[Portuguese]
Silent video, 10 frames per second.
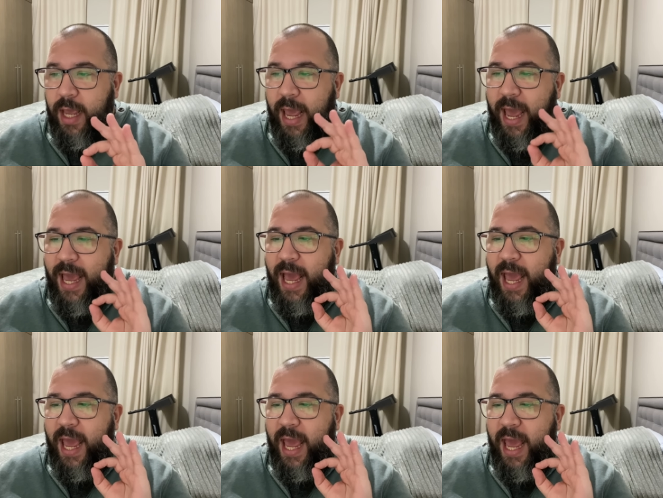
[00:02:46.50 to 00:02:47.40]
é,
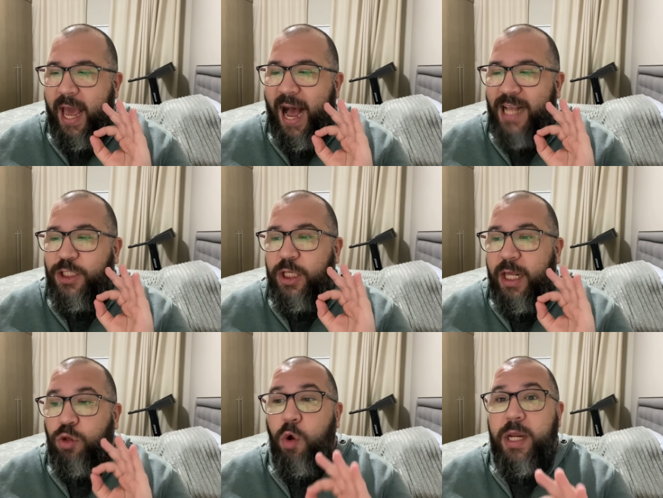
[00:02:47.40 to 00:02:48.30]
é, a
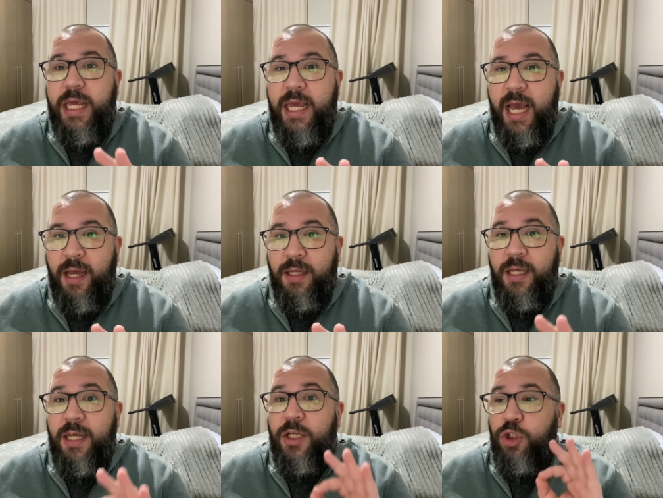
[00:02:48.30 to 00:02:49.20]
diretoria
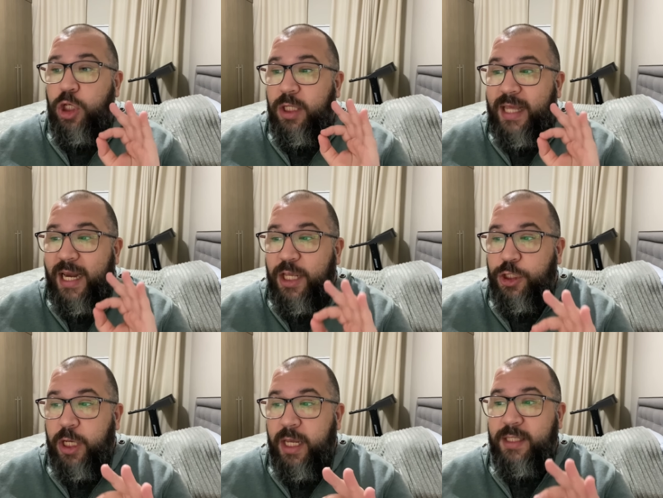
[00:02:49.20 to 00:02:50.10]
de
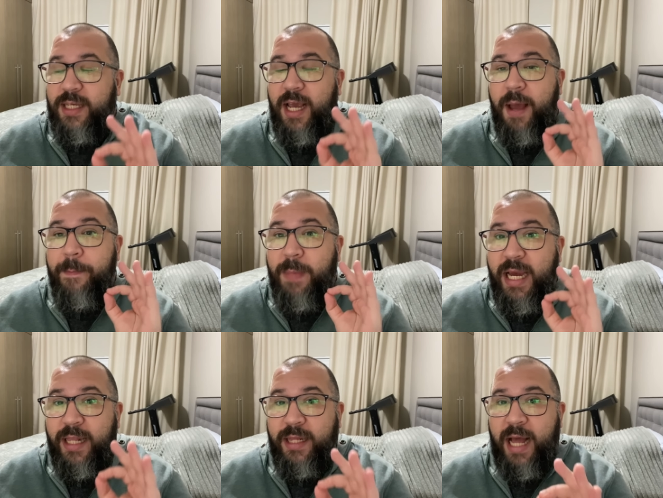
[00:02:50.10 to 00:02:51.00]
inteligência
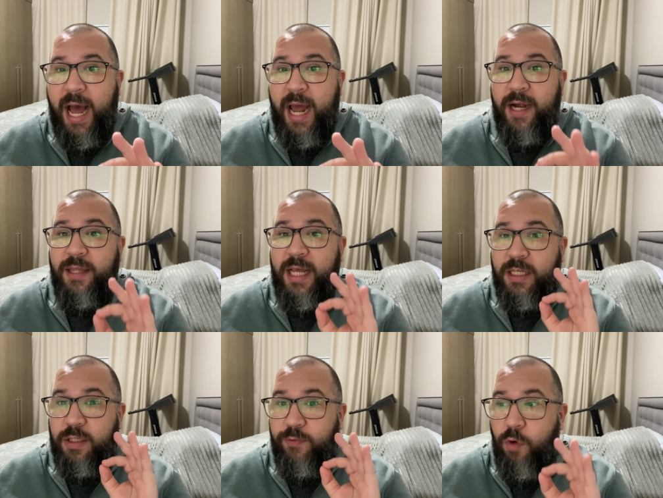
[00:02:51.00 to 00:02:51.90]
militar
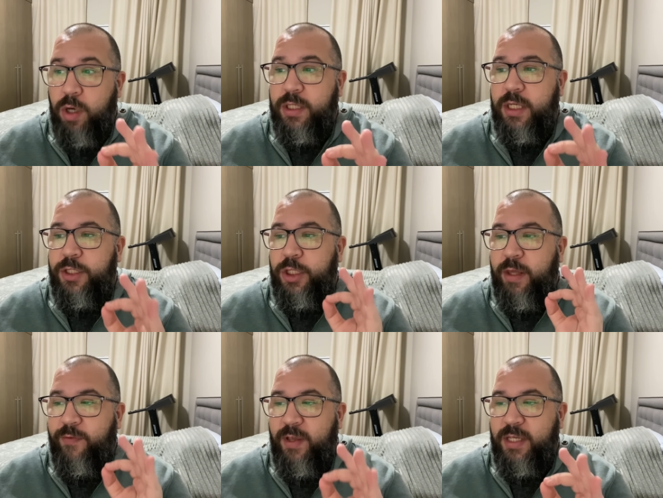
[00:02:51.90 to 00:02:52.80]
das forças de
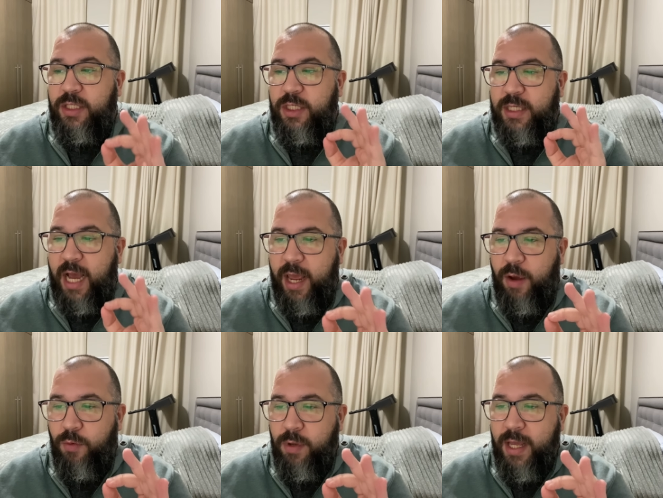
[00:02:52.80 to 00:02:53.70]
defesa de
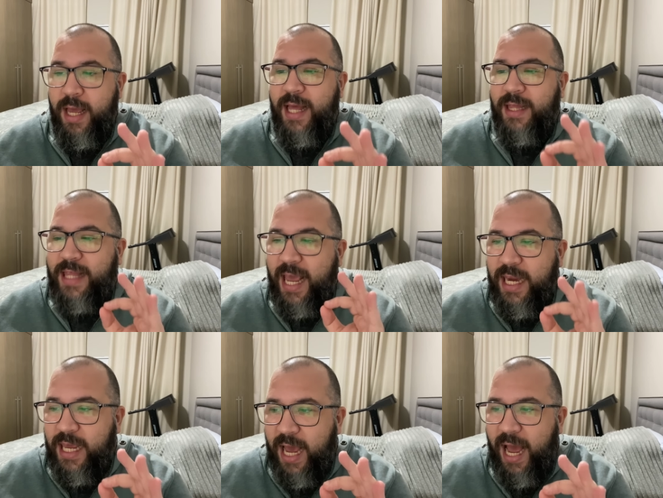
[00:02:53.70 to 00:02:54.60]
Israel
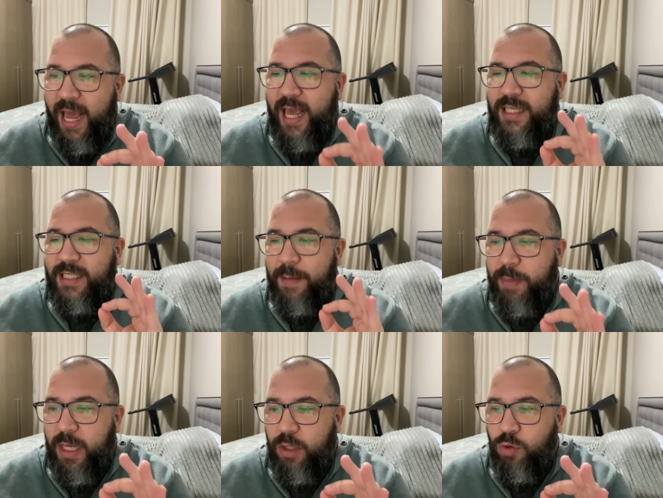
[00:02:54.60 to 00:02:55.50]
teria
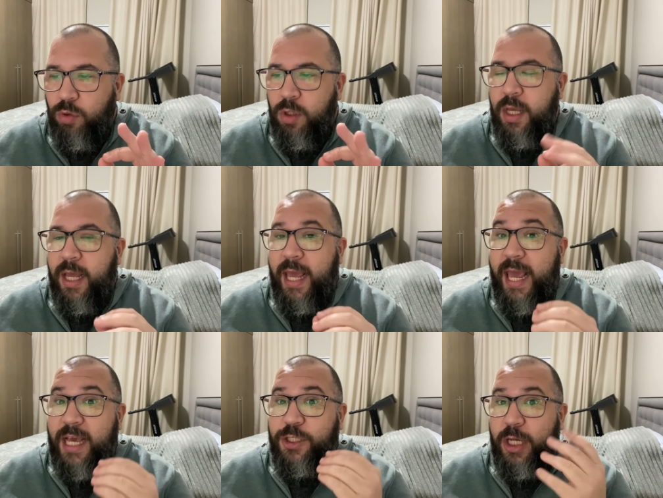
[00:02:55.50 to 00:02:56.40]
recebido
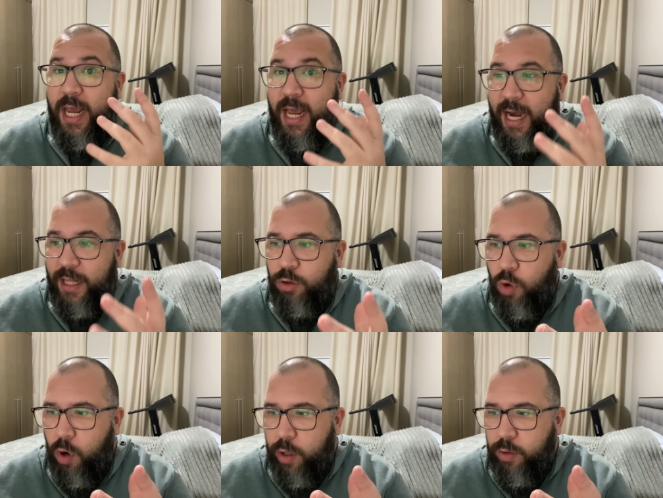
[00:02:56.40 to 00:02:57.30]
este
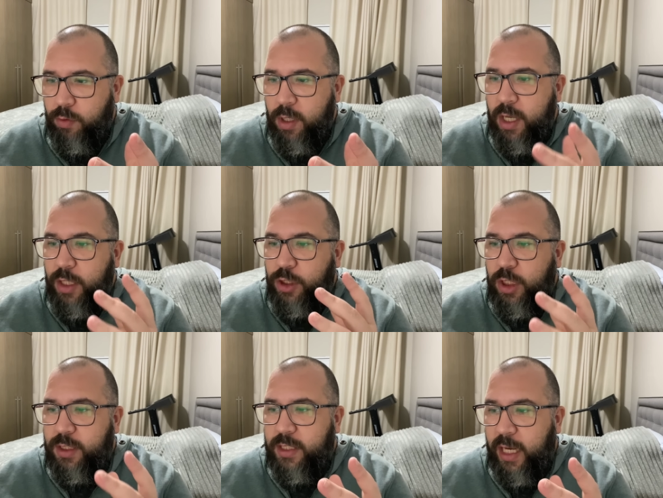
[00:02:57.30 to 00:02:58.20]
relatório
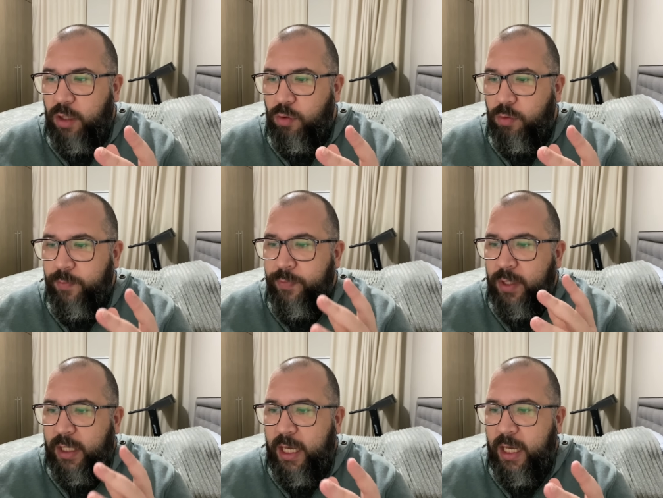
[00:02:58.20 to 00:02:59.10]
dizendo
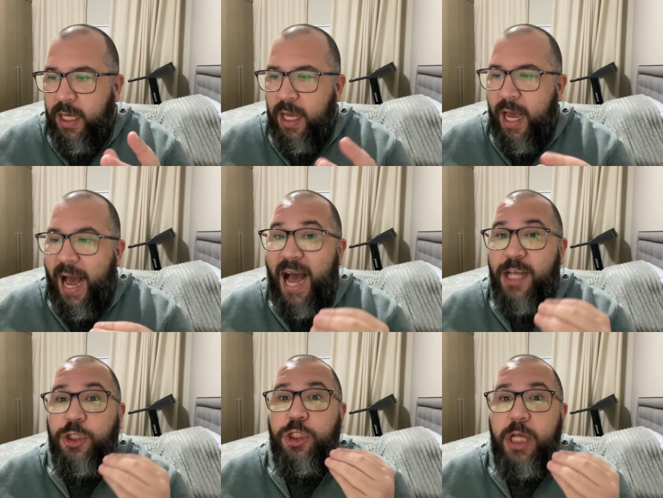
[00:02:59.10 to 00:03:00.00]
que
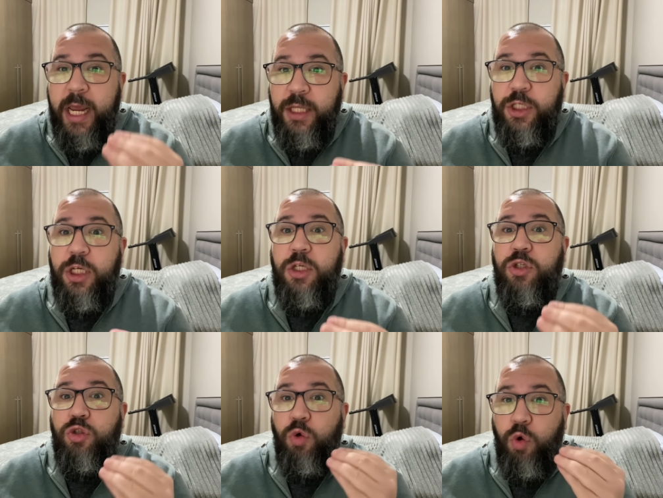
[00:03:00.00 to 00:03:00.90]

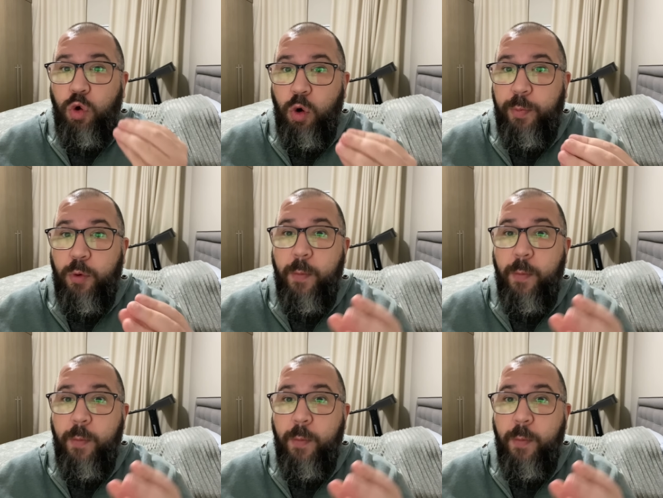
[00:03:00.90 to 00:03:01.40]
agentes do grupo,